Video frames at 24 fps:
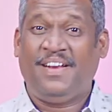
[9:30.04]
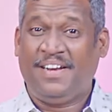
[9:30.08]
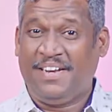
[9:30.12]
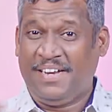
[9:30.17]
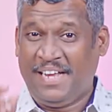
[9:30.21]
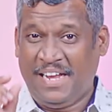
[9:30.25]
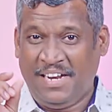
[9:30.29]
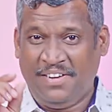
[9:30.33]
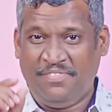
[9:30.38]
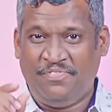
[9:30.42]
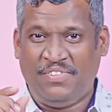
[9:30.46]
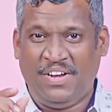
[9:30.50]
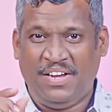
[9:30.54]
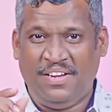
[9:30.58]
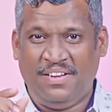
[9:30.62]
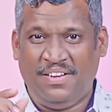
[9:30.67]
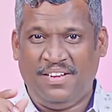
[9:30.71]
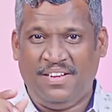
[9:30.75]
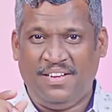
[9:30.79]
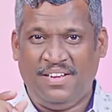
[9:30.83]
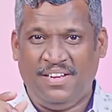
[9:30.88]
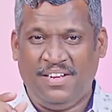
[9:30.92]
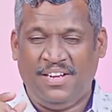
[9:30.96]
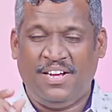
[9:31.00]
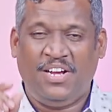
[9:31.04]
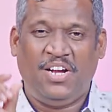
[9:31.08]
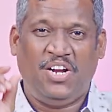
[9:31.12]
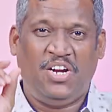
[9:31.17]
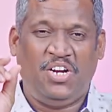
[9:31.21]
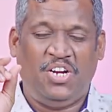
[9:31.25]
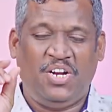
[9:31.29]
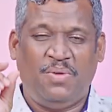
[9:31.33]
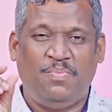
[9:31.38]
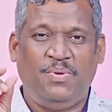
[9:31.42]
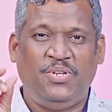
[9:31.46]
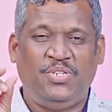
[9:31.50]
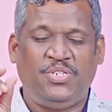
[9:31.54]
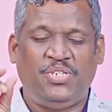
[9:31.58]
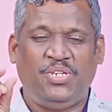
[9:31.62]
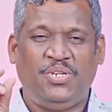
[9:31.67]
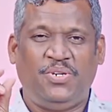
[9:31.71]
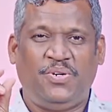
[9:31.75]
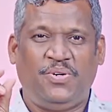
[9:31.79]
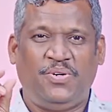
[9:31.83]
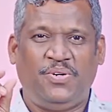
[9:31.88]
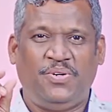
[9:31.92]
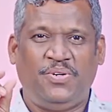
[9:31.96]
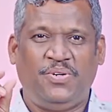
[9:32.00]
நைன் ஃபைவ் டபுள்
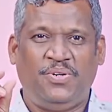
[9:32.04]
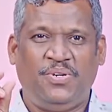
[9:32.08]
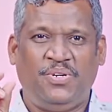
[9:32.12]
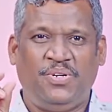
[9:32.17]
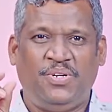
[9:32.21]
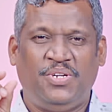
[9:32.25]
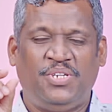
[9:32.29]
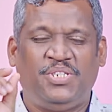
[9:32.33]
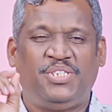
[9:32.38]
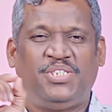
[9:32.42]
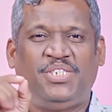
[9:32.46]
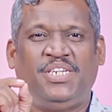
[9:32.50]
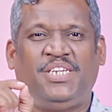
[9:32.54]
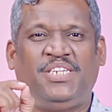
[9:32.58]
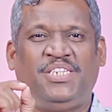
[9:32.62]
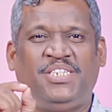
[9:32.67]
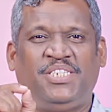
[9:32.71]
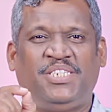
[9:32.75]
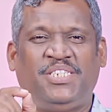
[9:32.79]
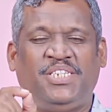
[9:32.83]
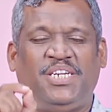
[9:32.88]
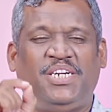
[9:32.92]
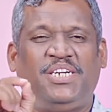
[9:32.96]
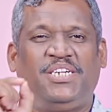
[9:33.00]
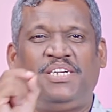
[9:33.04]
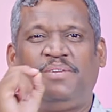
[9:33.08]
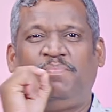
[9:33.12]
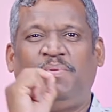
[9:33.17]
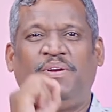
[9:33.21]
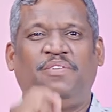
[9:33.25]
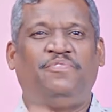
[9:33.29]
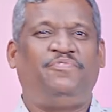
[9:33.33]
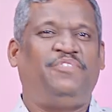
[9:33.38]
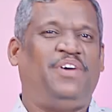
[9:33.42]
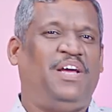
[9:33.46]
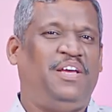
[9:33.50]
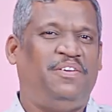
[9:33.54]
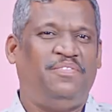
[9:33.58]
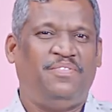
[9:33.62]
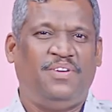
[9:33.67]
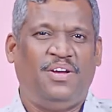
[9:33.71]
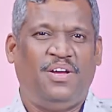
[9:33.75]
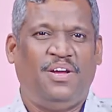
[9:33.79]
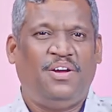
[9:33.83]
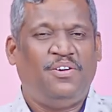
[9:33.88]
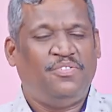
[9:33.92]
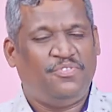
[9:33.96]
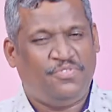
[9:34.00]
ஜீரோ சிக்ஸ் ட்ரிபிள் ஃபைவ்
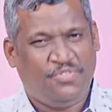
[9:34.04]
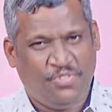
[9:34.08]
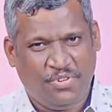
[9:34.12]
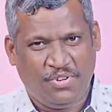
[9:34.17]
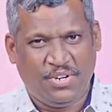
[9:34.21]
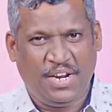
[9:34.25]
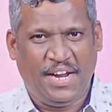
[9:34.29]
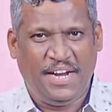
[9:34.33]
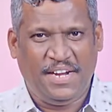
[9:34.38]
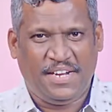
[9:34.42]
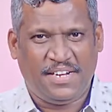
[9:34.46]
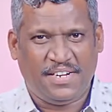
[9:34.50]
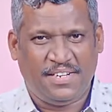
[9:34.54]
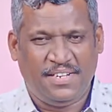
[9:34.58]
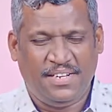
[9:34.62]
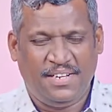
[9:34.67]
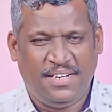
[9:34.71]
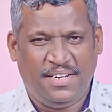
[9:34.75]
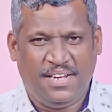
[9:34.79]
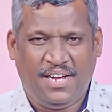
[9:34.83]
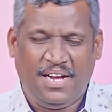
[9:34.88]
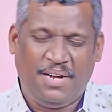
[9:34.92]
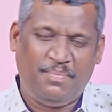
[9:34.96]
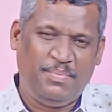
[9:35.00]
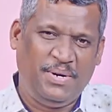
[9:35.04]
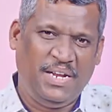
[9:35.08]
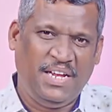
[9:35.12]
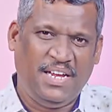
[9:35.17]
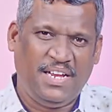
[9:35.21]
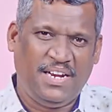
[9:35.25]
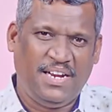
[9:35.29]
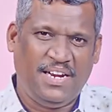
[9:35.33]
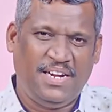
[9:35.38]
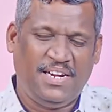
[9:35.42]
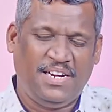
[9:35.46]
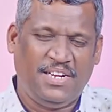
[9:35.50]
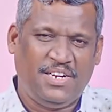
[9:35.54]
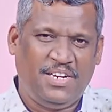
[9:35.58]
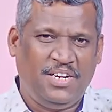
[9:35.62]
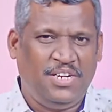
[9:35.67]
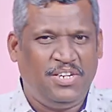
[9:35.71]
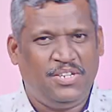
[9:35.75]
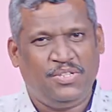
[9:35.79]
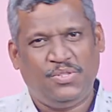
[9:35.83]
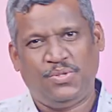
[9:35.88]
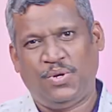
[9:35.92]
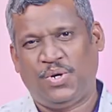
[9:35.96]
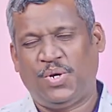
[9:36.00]
ஃபோர் எயிட் அப்படிங்கிற எண்ணுக்கு
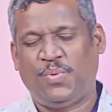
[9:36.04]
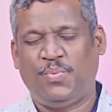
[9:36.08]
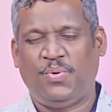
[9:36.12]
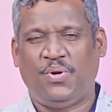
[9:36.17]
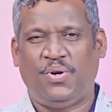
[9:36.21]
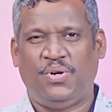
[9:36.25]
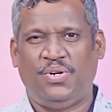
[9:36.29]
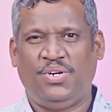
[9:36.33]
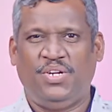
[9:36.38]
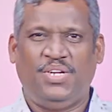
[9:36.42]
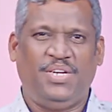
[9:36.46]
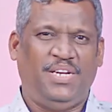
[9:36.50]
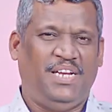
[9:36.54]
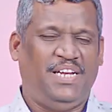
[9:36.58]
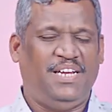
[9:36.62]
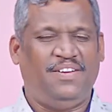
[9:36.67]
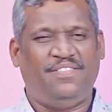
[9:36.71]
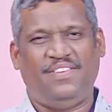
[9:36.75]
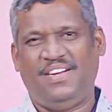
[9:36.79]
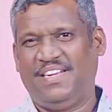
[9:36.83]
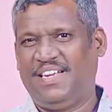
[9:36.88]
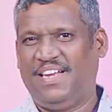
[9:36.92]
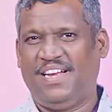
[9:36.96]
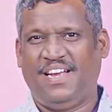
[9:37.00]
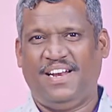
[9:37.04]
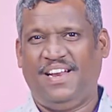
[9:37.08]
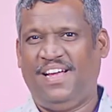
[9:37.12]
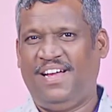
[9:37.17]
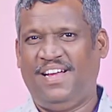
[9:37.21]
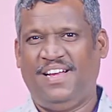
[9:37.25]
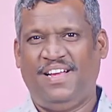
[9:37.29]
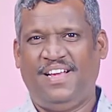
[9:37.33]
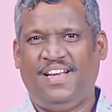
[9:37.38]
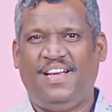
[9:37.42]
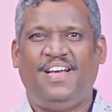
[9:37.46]
தொடர்பு கொண்டு நீங்கள் வாங்கிக்கலாம்